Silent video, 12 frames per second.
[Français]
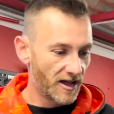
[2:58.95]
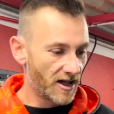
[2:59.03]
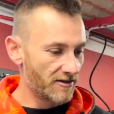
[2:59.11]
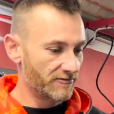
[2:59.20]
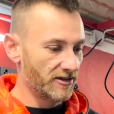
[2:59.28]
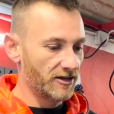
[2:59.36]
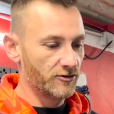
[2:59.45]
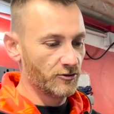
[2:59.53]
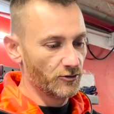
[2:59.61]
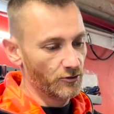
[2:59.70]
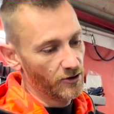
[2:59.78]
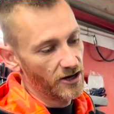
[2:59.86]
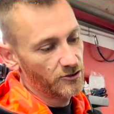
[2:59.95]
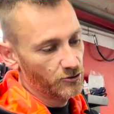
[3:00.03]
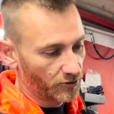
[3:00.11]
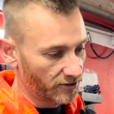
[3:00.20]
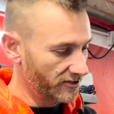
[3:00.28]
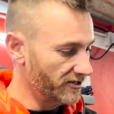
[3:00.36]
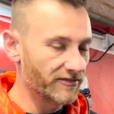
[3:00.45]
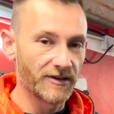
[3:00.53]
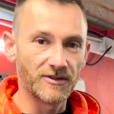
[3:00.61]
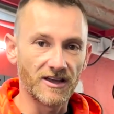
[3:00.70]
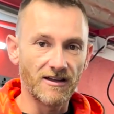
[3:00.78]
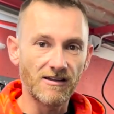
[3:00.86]
avec euh, la durite qui va
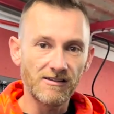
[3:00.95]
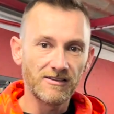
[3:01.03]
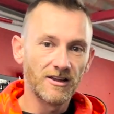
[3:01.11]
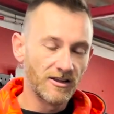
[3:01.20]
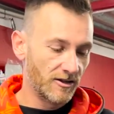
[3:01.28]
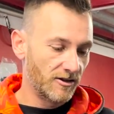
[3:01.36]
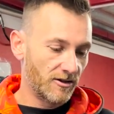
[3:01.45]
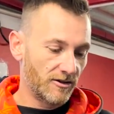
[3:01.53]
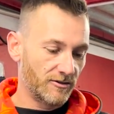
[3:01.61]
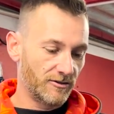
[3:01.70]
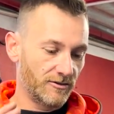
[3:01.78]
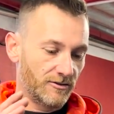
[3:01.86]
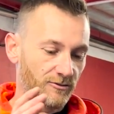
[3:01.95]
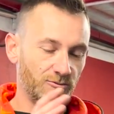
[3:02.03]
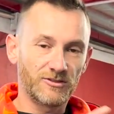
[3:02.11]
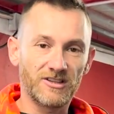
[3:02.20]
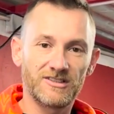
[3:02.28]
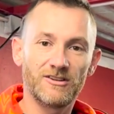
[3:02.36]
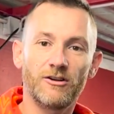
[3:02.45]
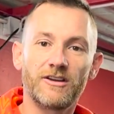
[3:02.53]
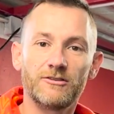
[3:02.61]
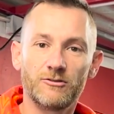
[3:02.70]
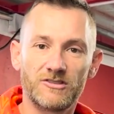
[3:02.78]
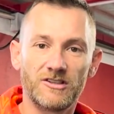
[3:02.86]
bien, euh, tout ça, c'est de
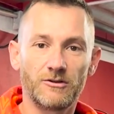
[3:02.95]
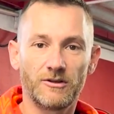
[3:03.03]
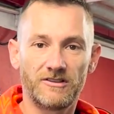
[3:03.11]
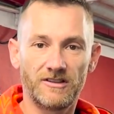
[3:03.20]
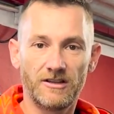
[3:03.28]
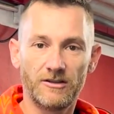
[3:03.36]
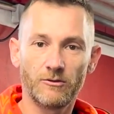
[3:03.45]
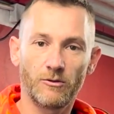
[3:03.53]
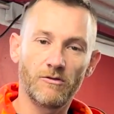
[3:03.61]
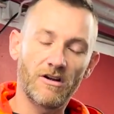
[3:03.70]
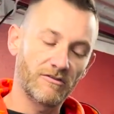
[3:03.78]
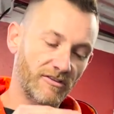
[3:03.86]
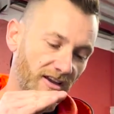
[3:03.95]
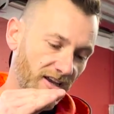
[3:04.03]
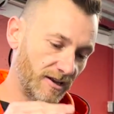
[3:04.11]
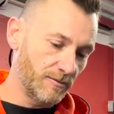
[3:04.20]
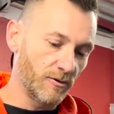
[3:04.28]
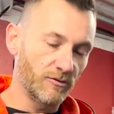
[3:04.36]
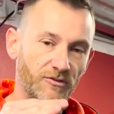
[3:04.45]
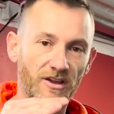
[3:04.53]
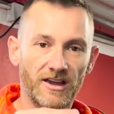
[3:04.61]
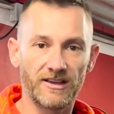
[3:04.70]
l'organe de sécurité. Donc, on va vraiment faire